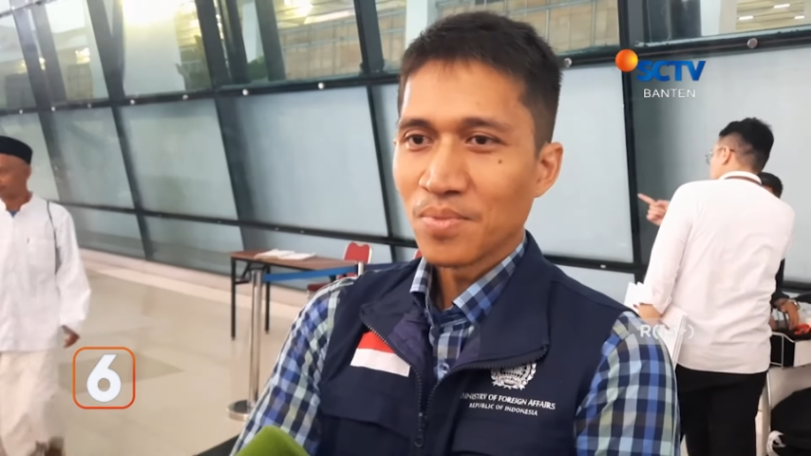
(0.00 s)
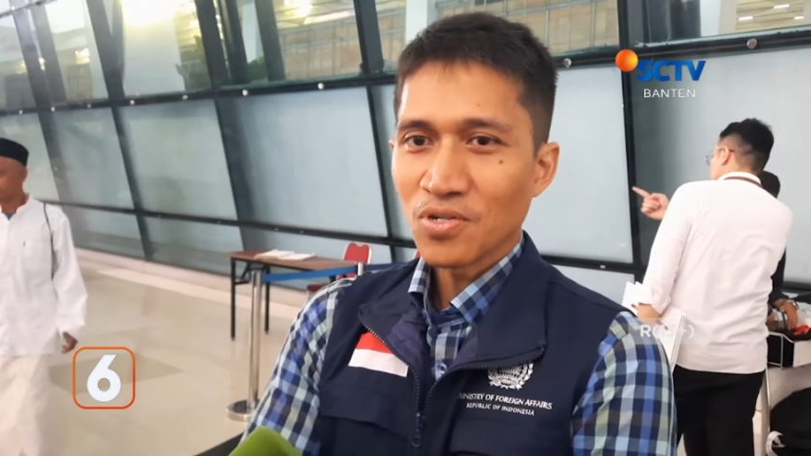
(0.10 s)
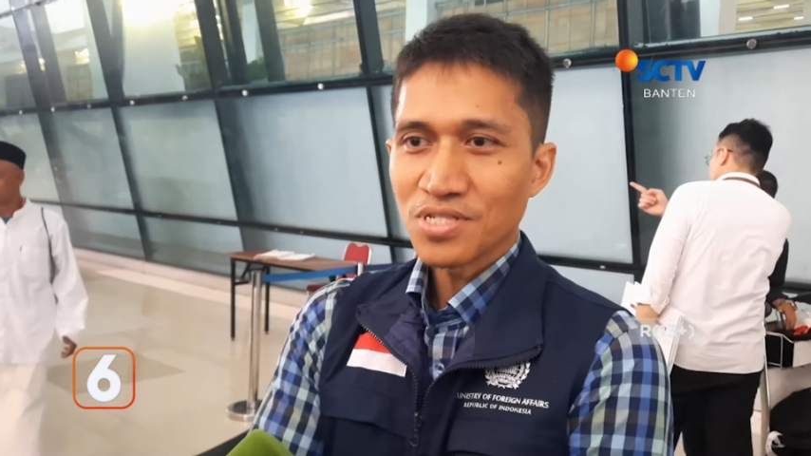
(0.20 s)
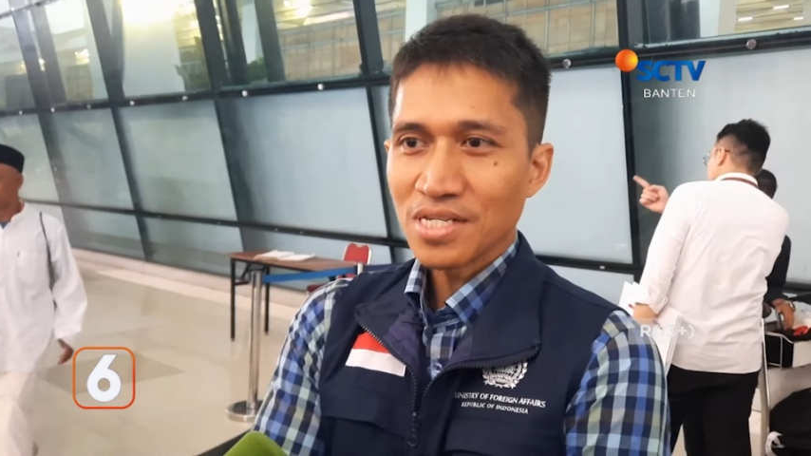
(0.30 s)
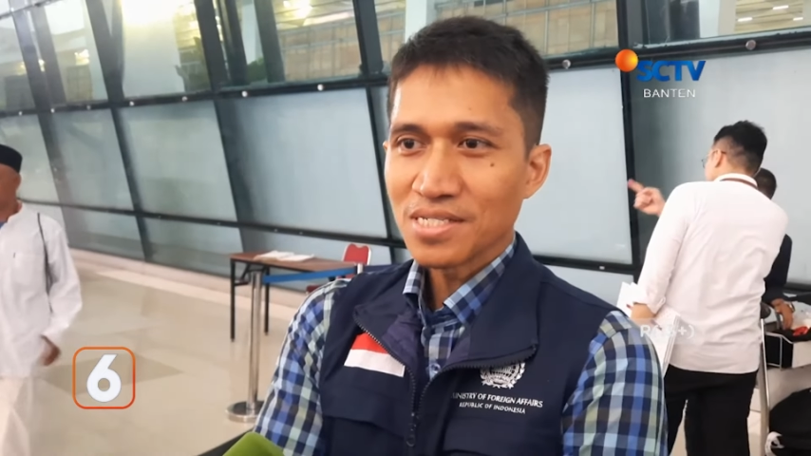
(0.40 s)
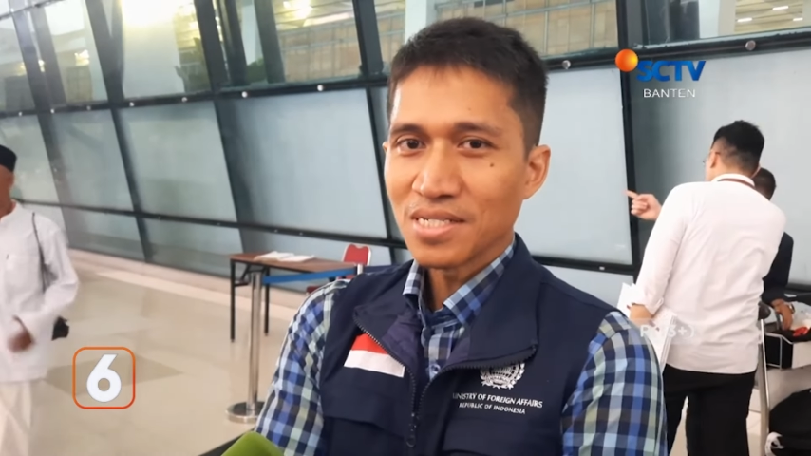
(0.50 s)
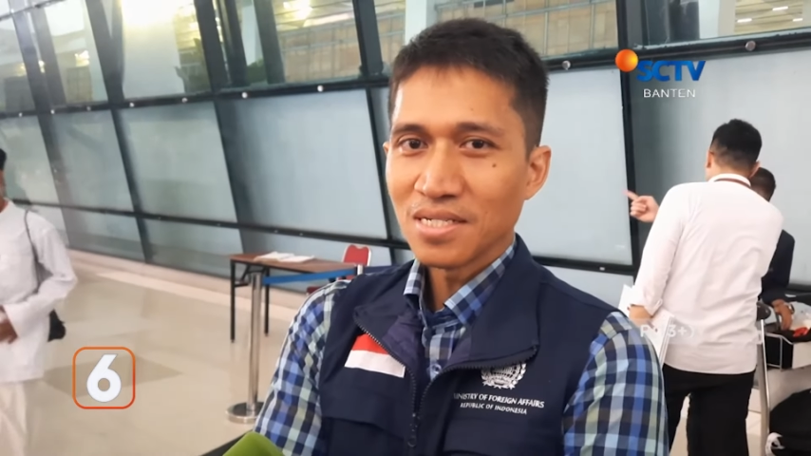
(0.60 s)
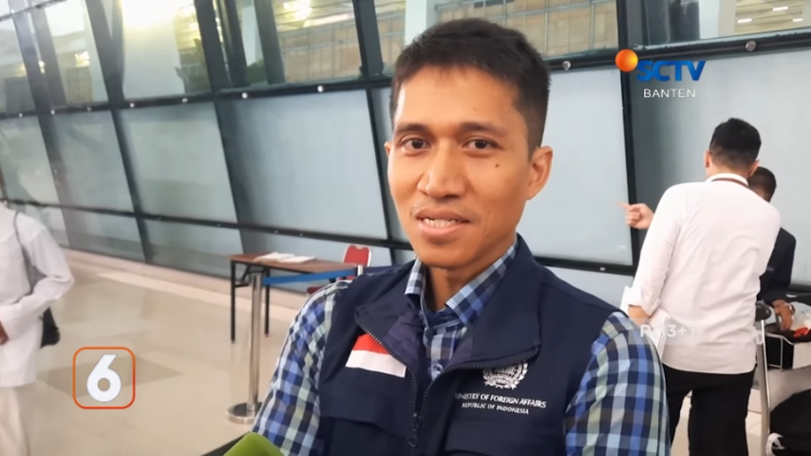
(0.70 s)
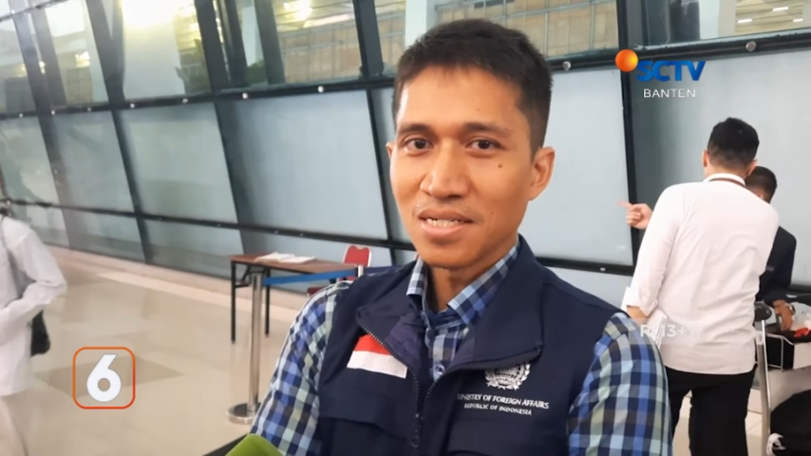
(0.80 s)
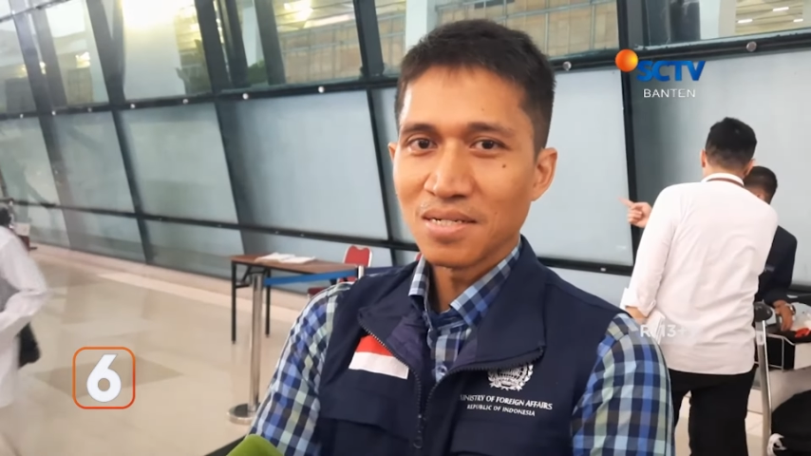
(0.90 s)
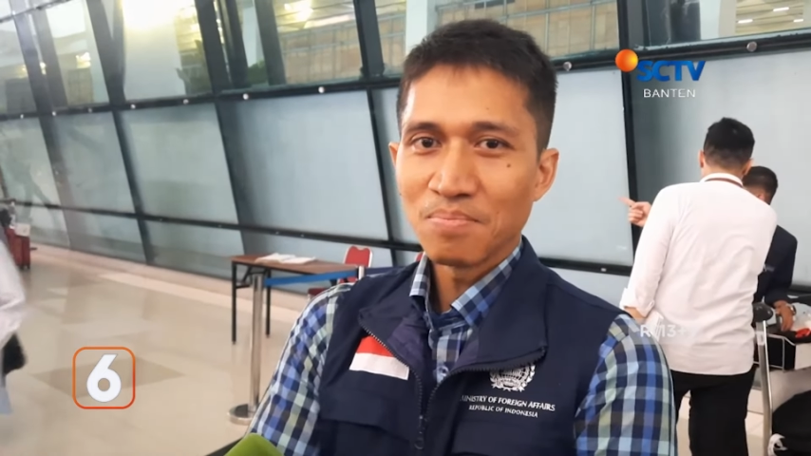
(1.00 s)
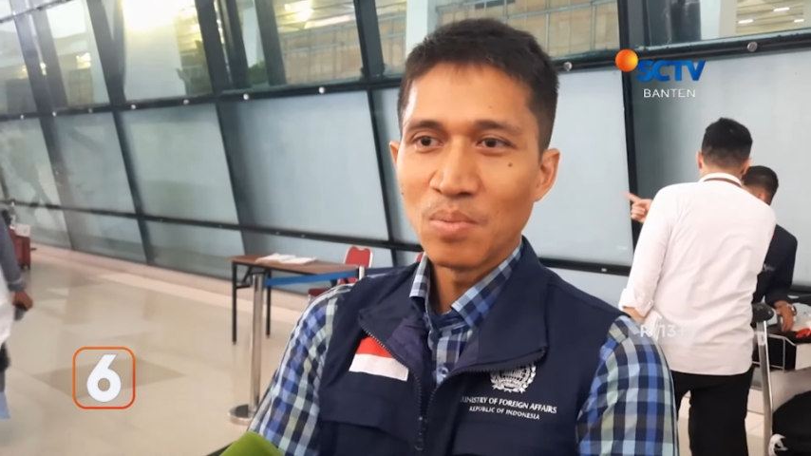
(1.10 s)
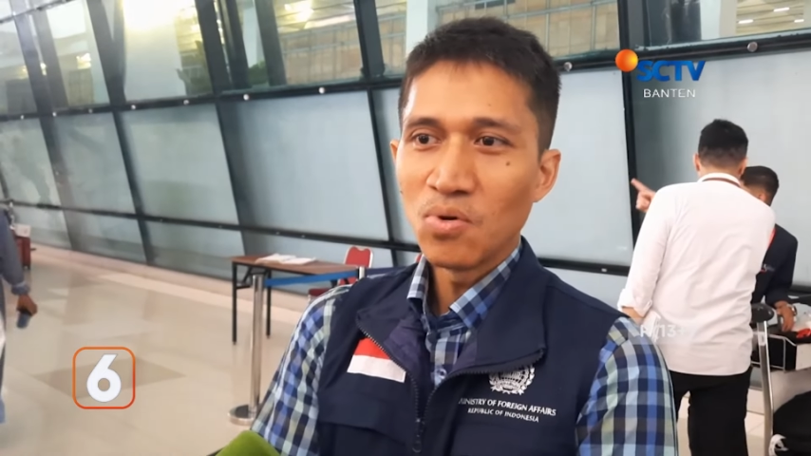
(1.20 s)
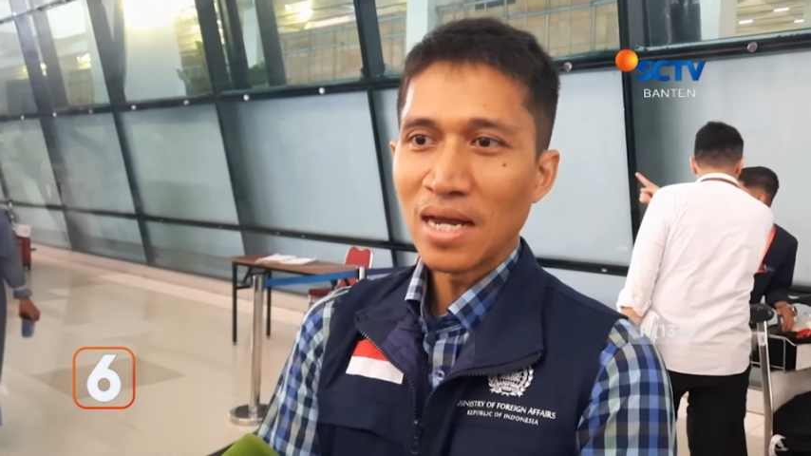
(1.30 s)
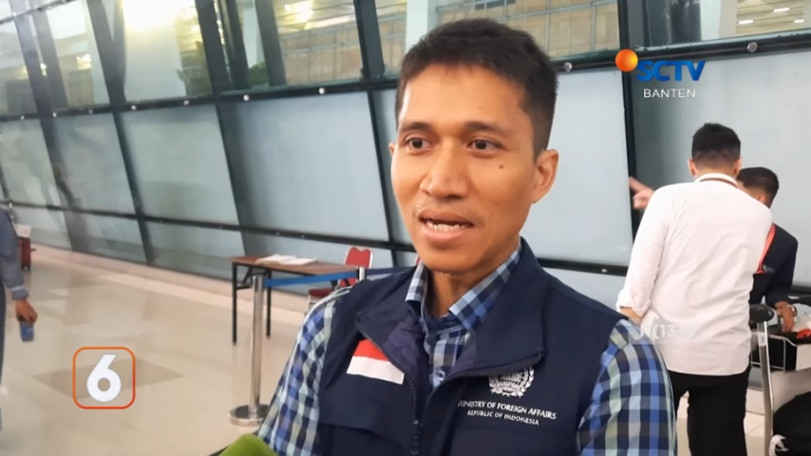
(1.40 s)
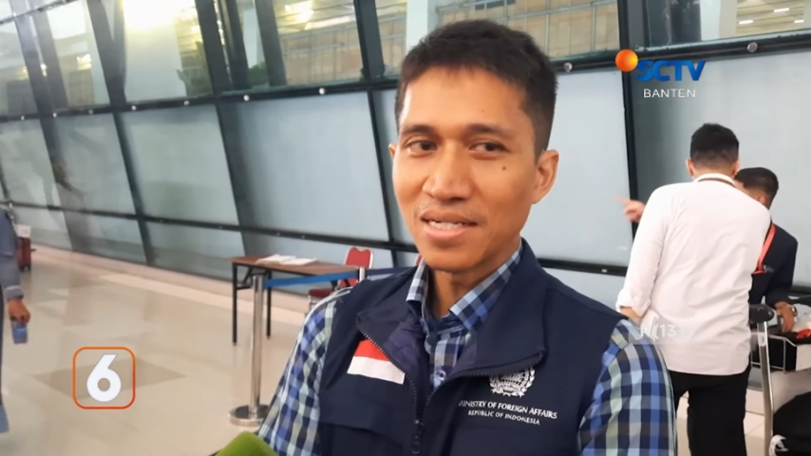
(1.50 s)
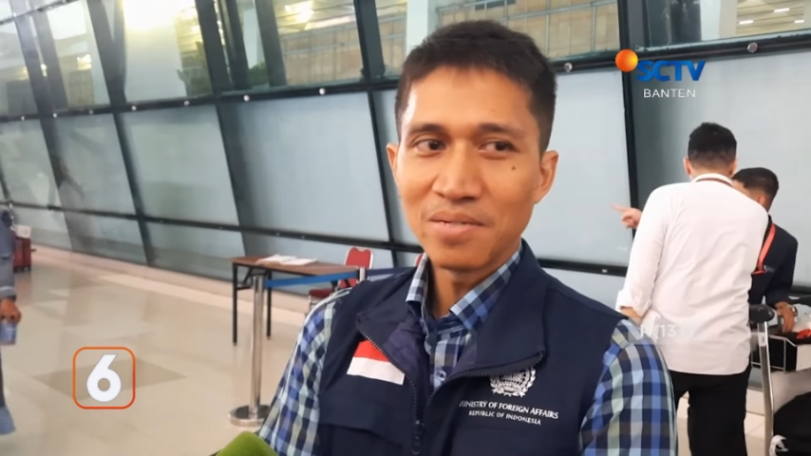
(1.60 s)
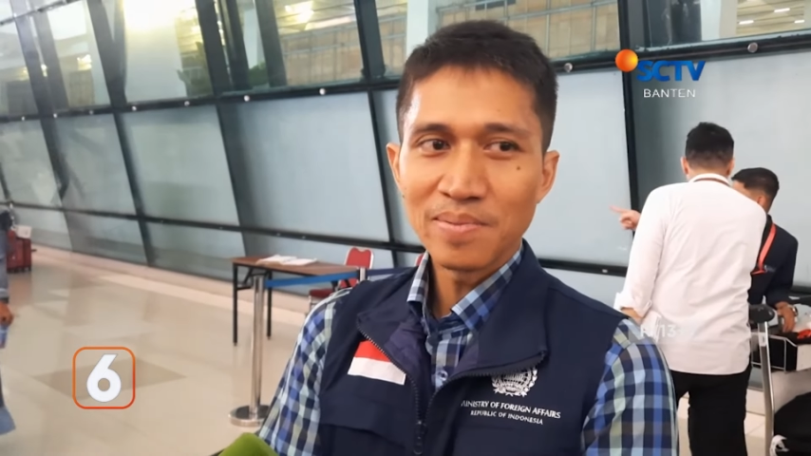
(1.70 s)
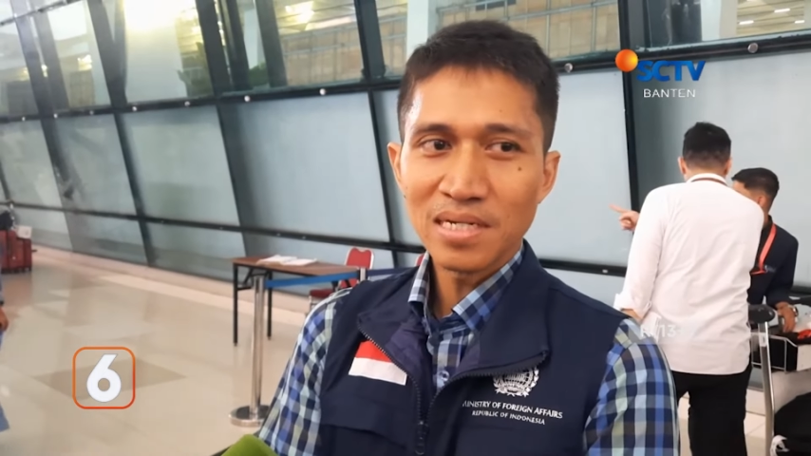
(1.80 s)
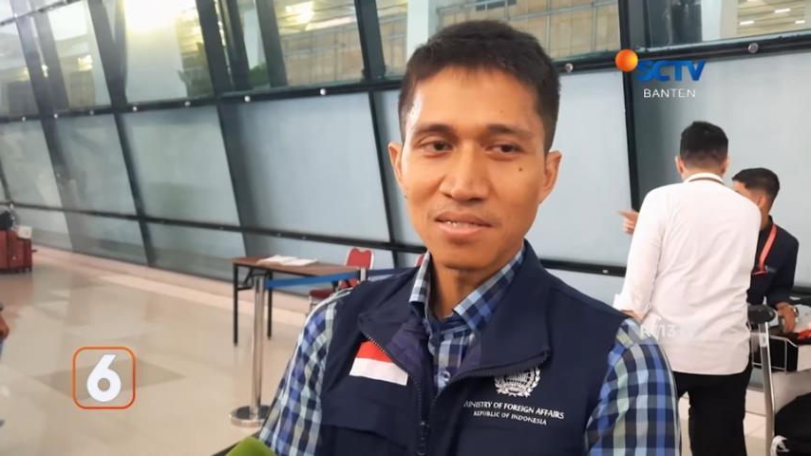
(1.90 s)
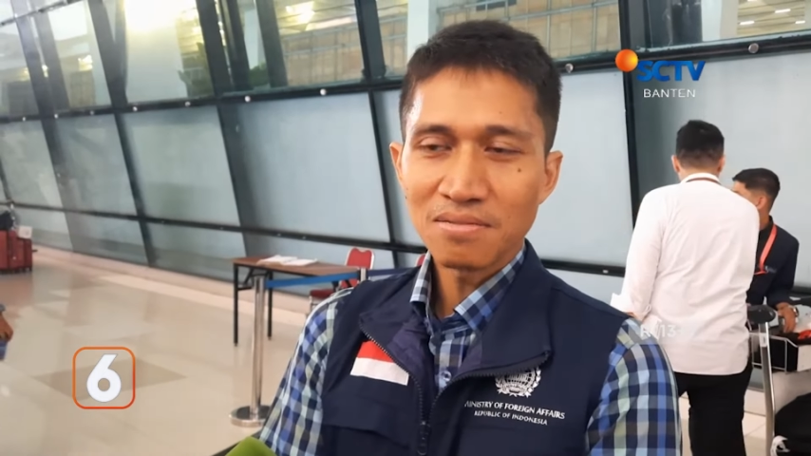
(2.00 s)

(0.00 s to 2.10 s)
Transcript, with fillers: Proses uh, pemulangan ini memang